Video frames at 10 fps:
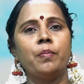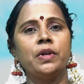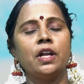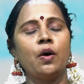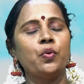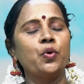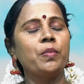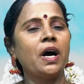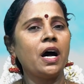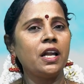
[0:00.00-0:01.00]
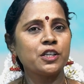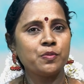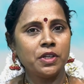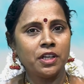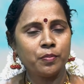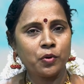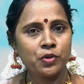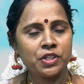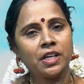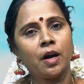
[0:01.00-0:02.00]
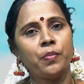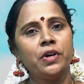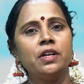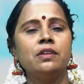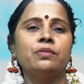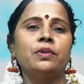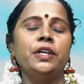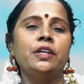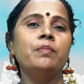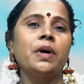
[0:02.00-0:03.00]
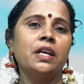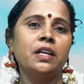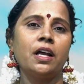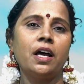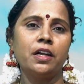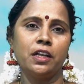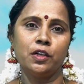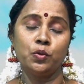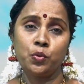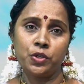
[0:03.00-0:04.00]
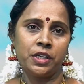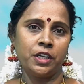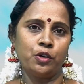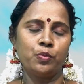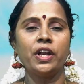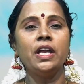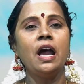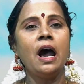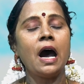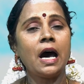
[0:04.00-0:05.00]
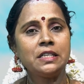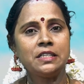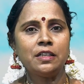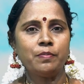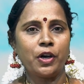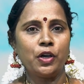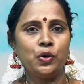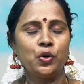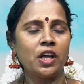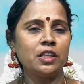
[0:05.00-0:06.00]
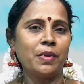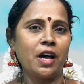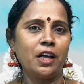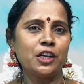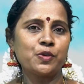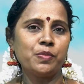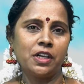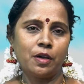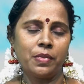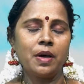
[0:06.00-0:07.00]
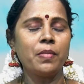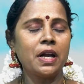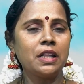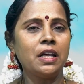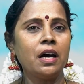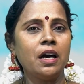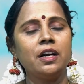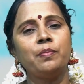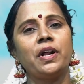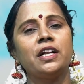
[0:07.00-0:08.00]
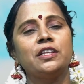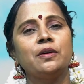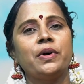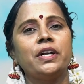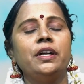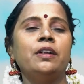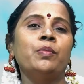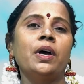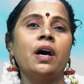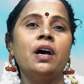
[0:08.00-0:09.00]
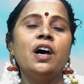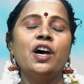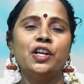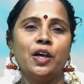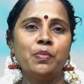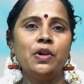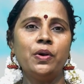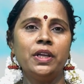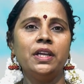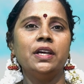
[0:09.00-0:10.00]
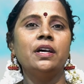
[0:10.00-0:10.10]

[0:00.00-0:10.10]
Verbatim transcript: அப்படின்னா ஓ மகாலட்சுமியே போற்றி அப்படின்னு சொல்லிட்டு மலர்களால் நீங்கள் நூற்றி எட்டு முறை அர்ச்சனை பண்ணியும் அந்த மகாலட்சுமியை நம்ம மனதார பிரார்த்தனை பண்ணிட்டோம்னா நம்மளுடைய